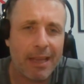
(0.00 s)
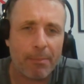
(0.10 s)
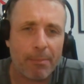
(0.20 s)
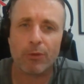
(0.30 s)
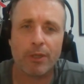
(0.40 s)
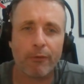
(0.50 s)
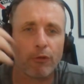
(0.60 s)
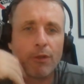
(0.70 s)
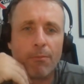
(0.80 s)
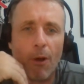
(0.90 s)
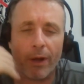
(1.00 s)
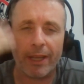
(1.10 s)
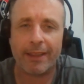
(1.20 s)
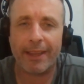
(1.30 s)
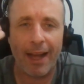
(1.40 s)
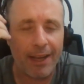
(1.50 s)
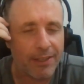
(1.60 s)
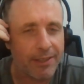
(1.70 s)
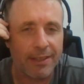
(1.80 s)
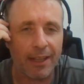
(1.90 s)
Mas é uma perda de tempo em discutir
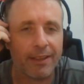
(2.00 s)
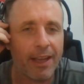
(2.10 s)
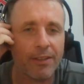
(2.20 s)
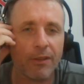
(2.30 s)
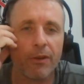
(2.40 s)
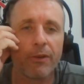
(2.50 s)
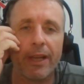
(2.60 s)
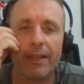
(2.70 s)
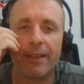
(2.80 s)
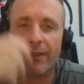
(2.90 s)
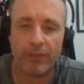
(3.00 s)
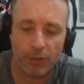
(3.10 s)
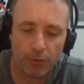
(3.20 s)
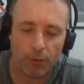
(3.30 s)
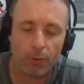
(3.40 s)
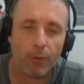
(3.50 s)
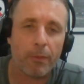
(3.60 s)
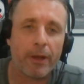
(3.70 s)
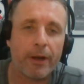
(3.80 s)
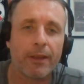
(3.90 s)
futebol aqui, tática, estratégia, quando quem
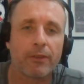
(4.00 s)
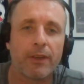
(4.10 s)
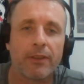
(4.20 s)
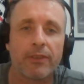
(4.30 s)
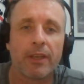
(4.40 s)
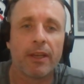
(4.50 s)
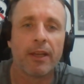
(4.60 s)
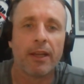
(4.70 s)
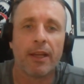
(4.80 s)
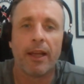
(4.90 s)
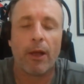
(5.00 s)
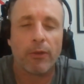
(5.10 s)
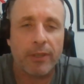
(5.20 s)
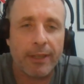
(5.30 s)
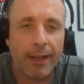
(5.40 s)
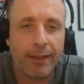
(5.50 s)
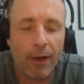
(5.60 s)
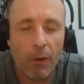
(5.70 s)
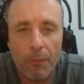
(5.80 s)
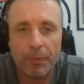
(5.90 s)
decide o jogo, na maioria das vezes, é o
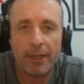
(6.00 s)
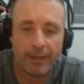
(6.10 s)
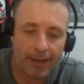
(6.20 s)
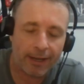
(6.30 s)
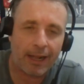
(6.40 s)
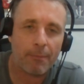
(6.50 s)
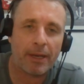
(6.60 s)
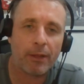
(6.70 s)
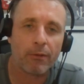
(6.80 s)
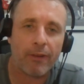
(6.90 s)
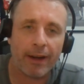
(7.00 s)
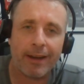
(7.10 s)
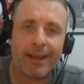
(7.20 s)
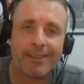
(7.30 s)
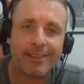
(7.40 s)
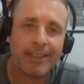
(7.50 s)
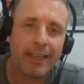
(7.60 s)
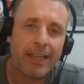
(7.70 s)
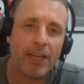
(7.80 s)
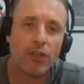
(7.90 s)
cidadão que está na cabine do VAR. Aliás,
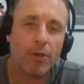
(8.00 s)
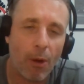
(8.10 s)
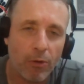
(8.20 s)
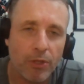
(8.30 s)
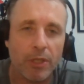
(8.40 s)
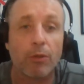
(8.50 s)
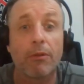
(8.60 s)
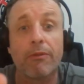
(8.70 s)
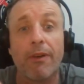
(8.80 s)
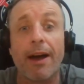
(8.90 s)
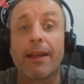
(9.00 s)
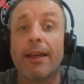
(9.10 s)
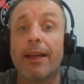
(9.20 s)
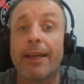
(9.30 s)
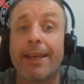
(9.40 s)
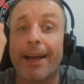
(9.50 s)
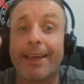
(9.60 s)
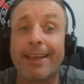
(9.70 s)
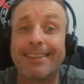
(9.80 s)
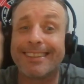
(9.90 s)
esse lixo maldito do VAR, que
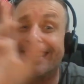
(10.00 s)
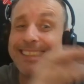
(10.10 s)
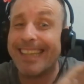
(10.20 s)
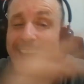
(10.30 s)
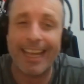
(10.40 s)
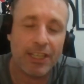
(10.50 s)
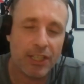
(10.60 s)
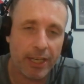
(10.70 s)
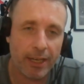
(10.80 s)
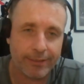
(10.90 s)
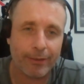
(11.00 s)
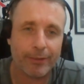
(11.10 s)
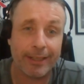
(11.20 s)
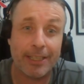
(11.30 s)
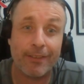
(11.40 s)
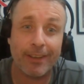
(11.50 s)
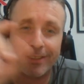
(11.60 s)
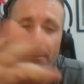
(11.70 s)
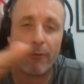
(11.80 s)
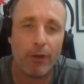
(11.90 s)
aqui, sem indignação seletiva,
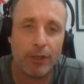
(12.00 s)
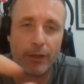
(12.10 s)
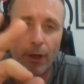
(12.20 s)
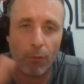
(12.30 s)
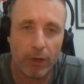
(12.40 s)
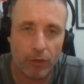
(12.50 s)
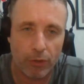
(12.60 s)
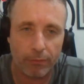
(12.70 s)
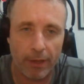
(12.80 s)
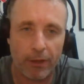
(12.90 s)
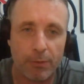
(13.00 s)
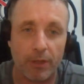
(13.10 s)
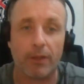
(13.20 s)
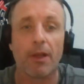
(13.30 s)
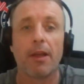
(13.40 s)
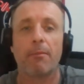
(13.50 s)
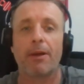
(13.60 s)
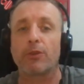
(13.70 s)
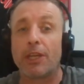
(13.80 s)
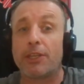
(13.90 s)
sempre foi dito que é um lixo, desde 18. Mas o
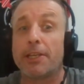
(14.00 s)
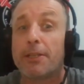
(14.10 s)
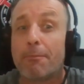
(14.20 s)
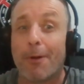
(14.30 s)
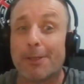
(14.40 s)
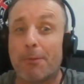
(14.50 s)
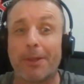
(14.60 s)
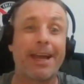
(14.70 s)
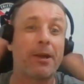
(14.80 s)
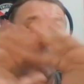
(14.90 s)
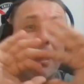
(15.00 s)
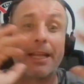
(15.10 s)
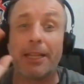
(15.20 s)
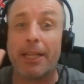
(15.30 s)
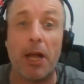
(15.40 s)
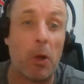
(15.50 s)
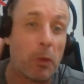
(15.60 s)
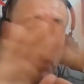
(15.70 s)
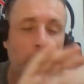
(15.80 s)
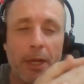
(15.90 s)
que tinha de pós-moderno, malandrão,
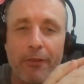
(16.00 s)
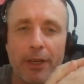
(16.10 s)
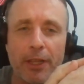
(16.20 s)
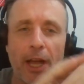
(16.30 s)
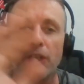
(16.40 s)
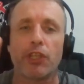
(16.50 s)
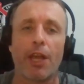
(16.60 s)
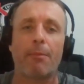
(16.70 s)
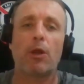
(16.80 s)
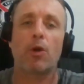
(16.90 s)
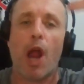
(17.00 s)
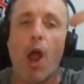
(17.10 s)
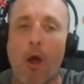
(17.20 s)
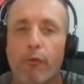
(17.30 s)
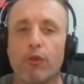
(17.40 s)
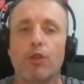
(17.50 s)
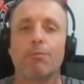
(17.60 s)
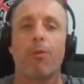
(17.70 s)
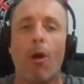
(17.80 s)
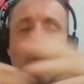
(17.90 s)
dono da verdade, que ia melhorar o
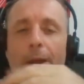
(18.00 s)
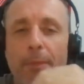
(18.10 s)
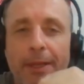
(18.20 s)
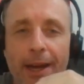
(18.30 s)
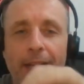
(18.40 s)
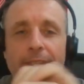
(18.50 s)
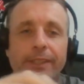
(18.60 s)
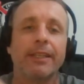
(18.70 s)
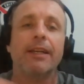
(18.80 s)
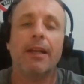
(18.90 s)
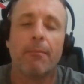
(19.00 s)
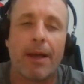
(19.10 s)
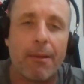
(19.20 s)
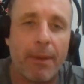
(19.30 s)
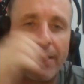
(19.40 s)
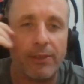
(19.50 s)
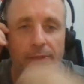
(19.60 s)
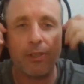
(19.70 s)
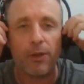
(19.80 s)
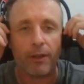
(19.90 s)
futebol, a arbitragem. Parabéns aos
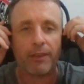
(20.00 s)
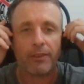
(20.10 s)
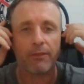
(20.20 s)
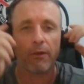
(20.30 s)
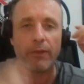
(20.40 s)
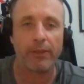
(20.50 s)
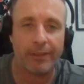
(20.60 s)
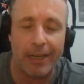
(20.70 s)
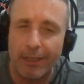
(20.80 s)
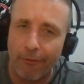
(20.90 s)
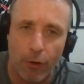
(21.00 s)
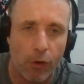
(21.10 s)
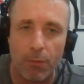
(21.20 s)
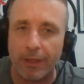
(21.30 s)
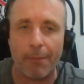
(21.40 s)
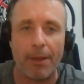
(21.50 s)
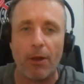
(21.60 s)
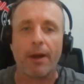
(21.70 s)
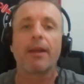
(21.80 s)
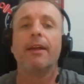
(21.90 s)
idiotas envolvidos. A gente viu como tá melhor.